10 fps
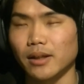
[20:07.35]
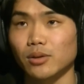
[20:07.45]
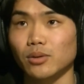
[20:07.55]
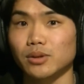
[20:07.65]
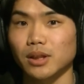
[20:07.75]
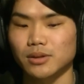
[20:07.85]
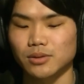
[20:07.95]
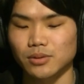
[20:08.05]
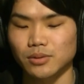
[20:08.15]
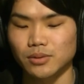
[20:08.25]
えっと、社
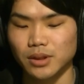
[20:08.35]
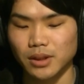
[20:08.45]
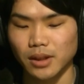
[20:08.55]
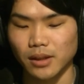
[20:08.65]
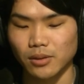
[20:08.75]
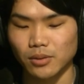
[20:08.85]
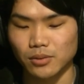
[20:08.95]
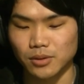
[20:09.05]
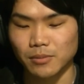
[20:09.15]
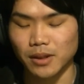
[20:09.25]
長に、えっと、
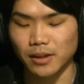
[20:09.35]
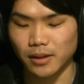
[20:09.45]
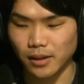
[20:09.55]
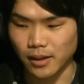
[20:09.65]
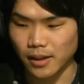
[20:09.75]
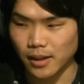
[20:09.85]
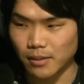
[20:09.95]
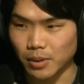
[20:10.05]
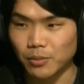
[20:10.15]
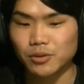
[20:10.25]
勧められて、
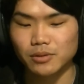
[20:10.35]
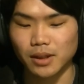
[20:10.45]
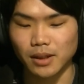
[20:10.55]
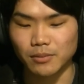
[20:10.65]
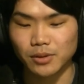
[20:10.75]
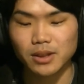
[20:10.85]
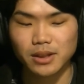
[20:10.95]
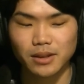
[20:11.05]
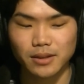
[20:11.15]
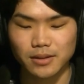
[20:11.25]
まあ、僕は昔
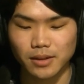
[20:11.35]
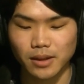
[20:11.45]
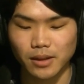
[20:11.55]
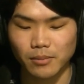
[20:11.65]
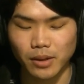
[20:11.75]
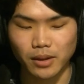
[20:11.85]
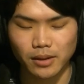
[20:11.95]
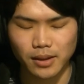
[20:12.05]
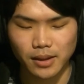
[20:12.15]
からですね、まあ、